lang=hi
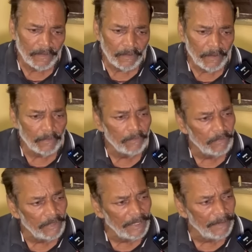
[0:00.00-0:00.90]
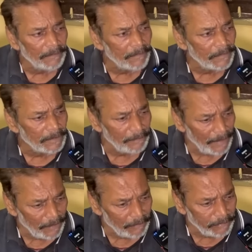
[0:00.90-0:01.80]
और उन्होंने जब
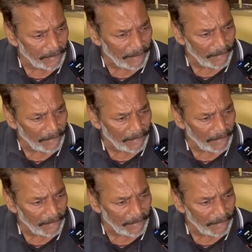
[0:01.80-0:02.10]
मालूम हुआ